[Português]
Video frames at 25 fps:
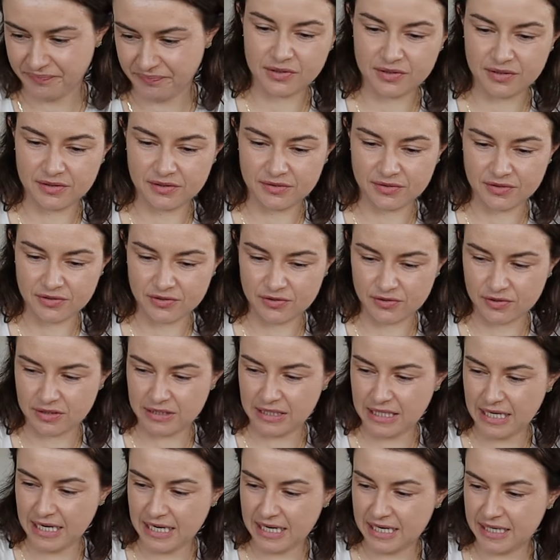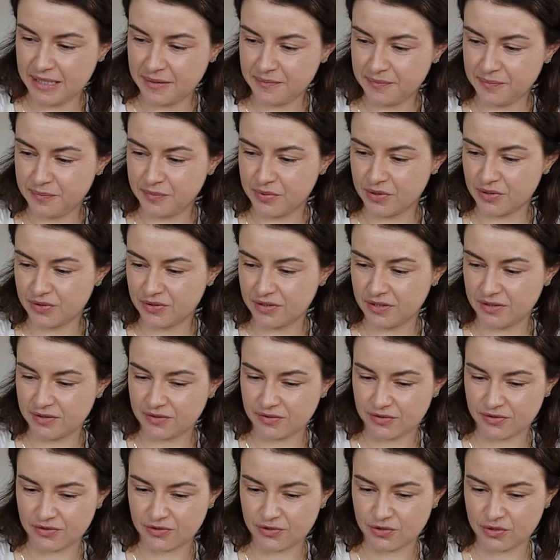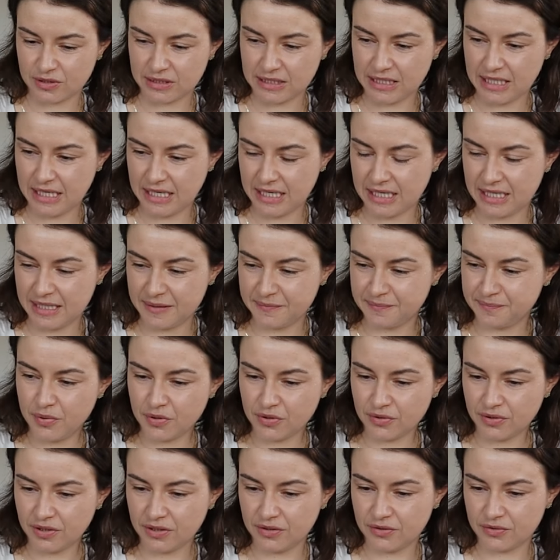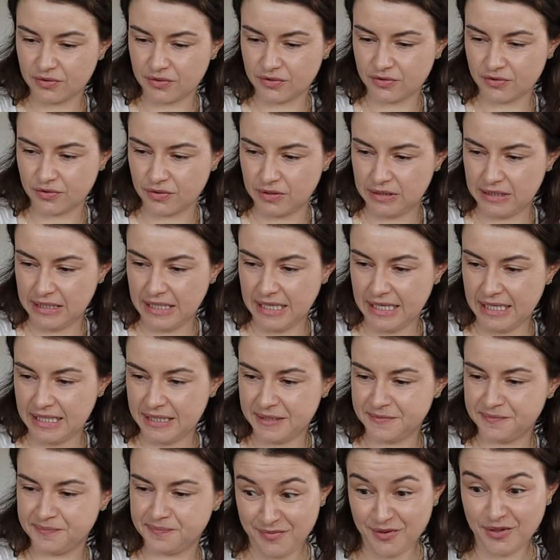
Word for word: protetor solar, protetor solar, protetor solar,